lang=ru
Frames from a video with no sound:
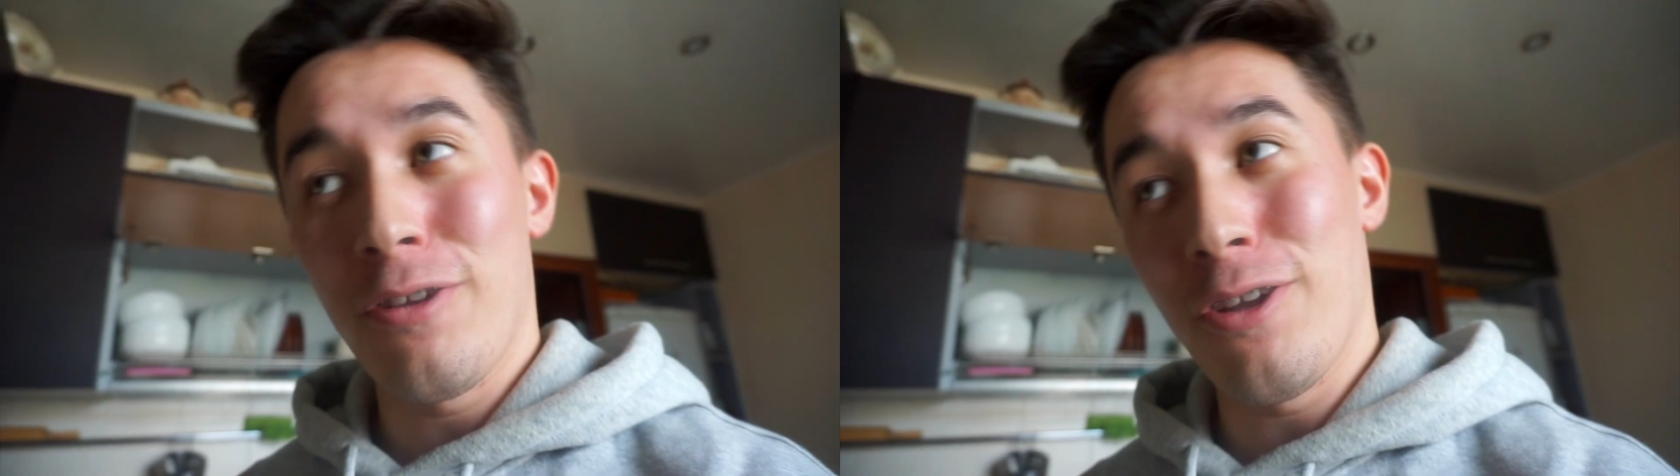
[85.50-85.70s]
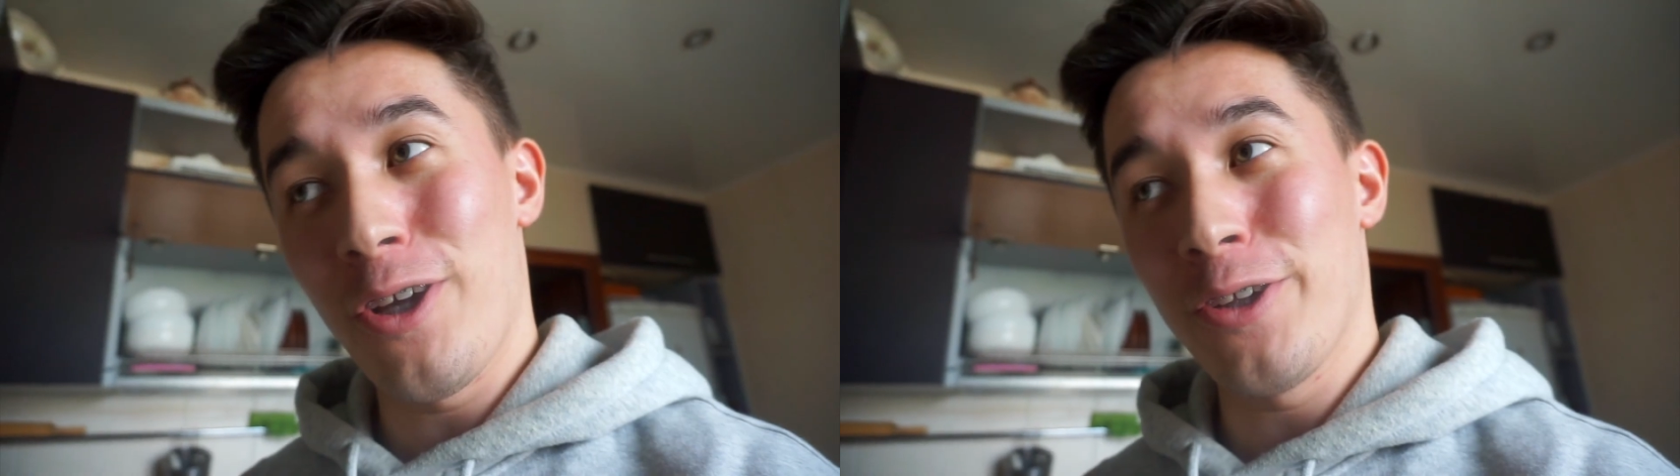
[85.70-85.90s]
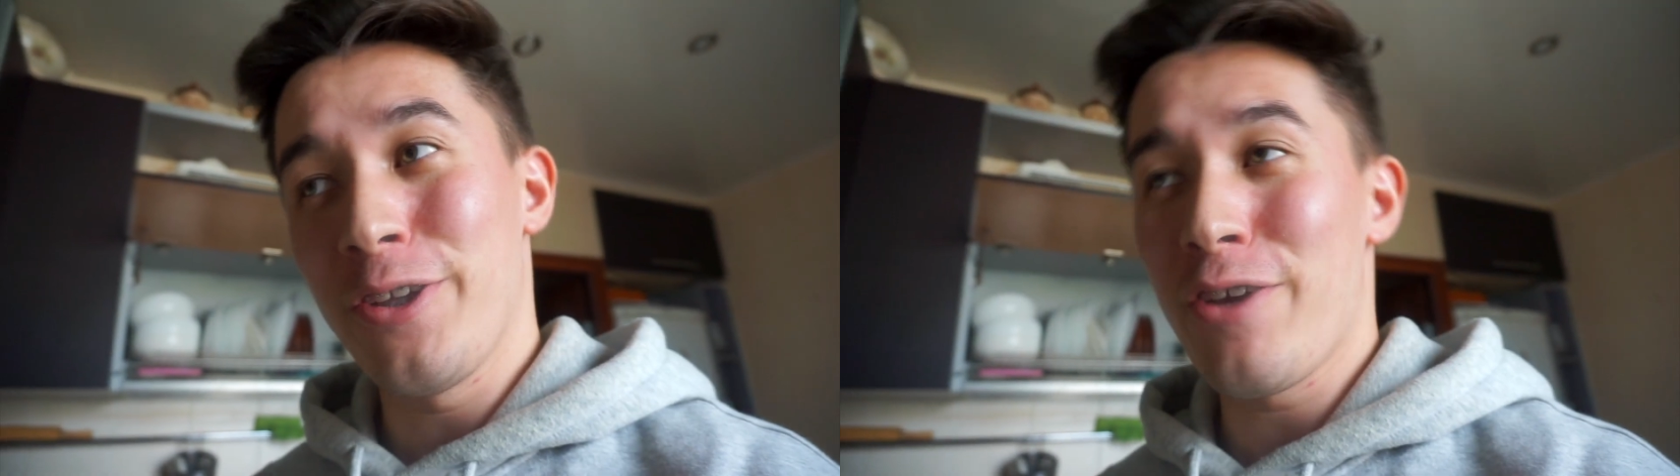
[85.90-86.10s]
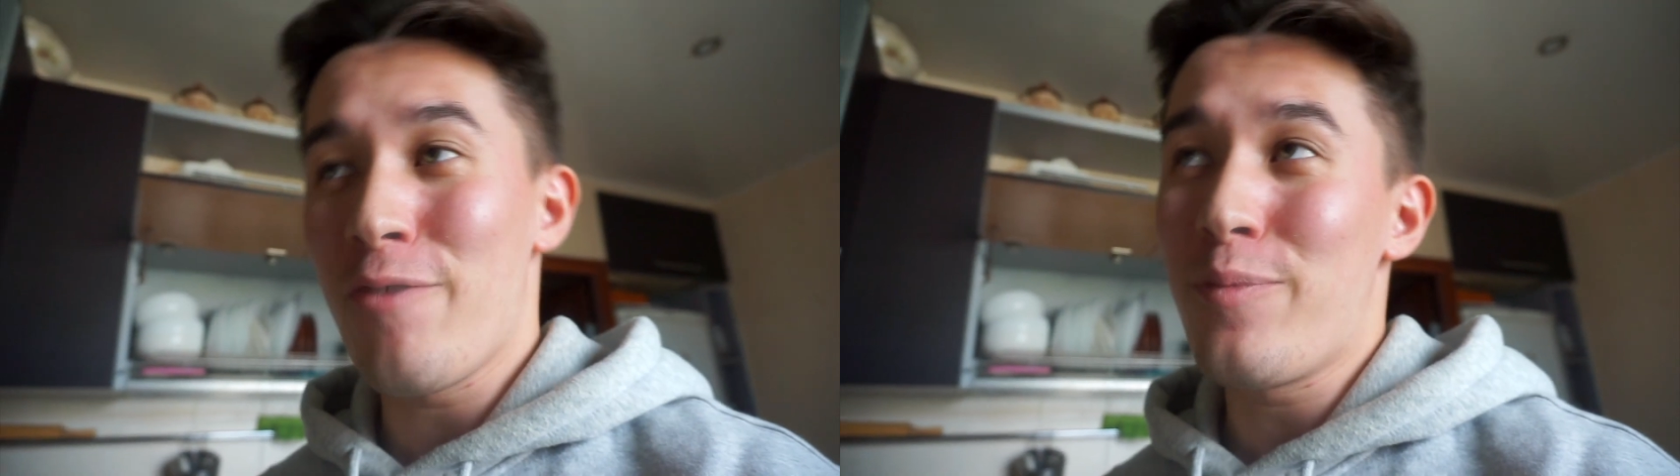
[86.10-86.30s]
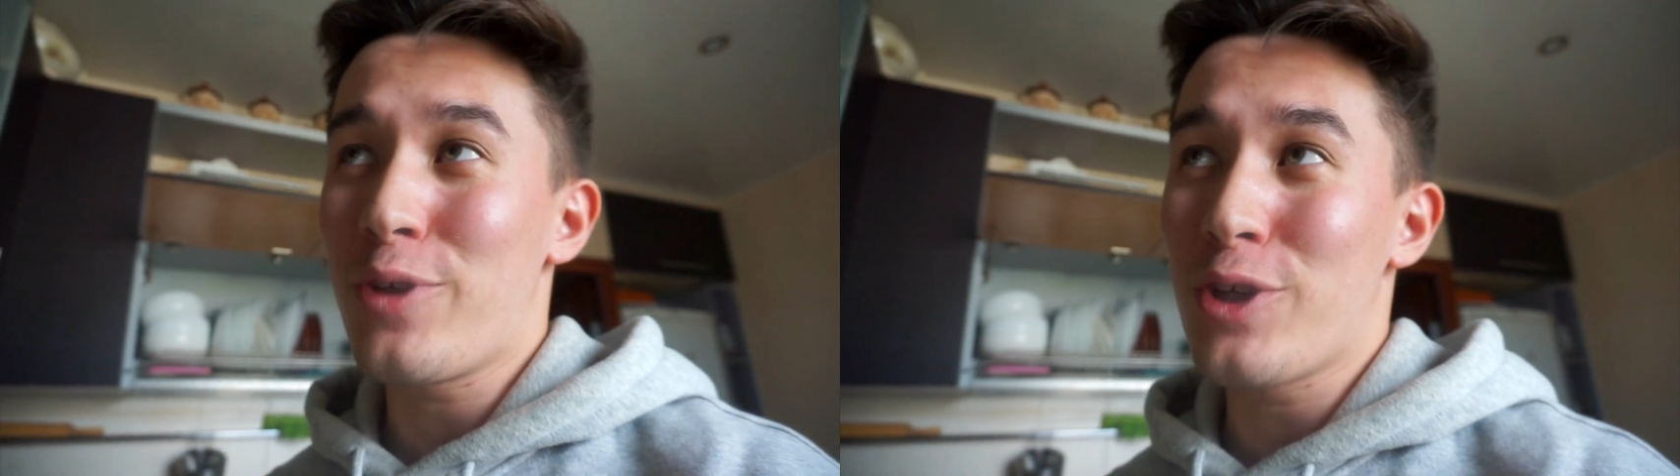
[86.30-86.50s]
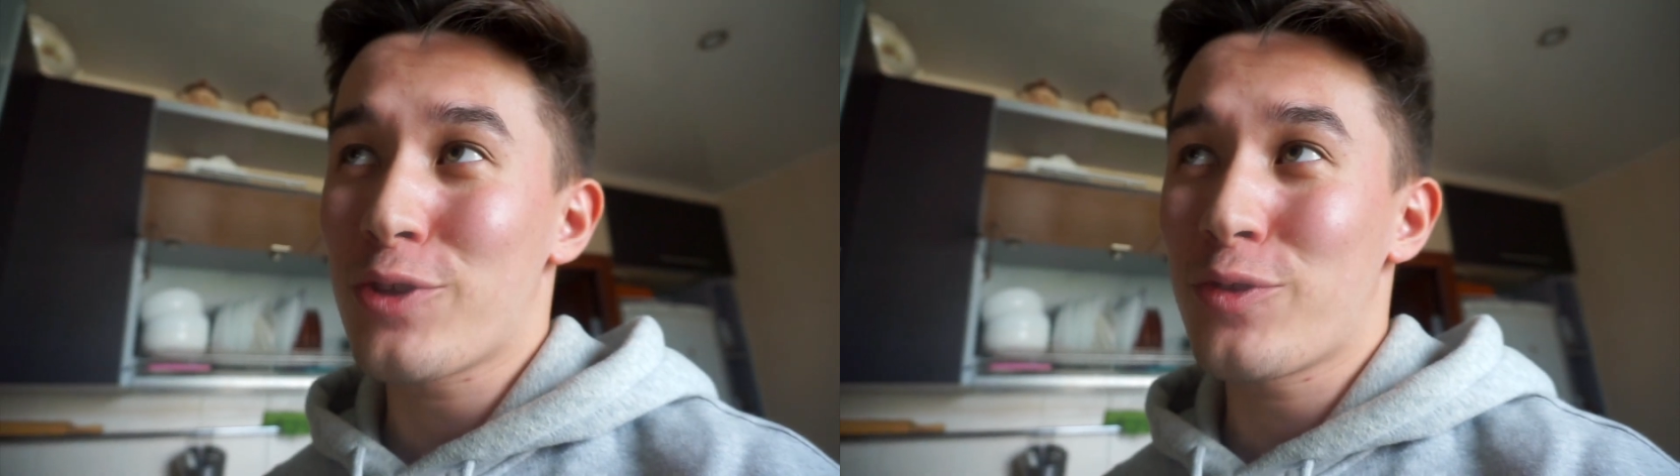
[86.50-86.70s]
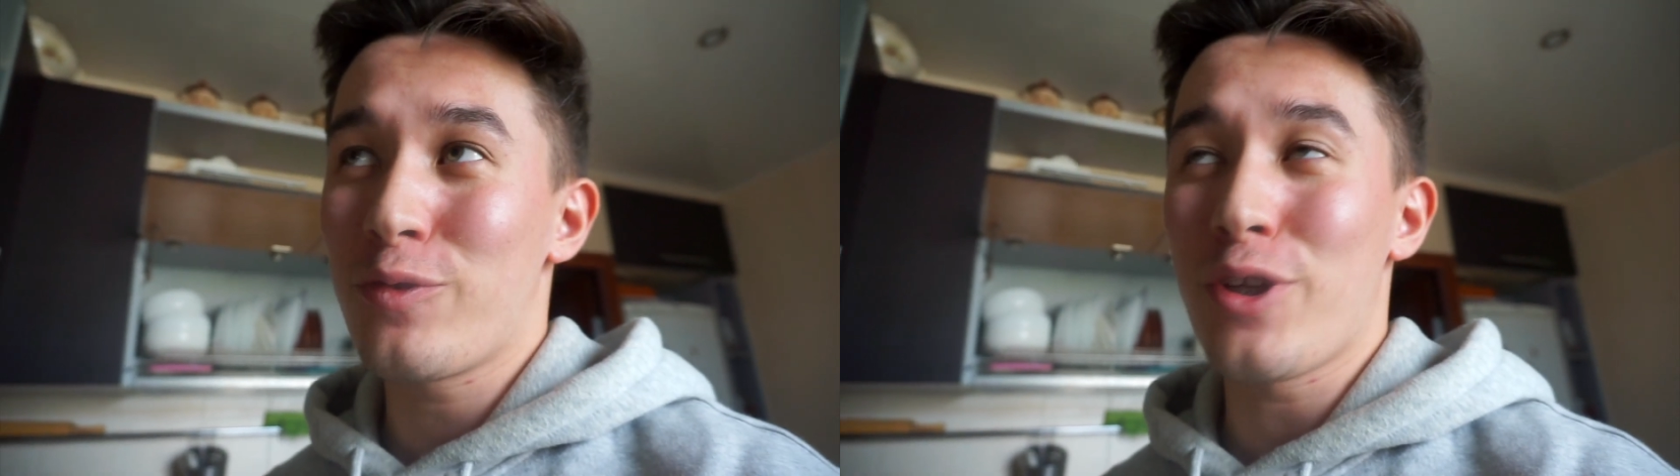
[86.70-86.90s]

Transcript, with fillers: Ладно, я вам покажу,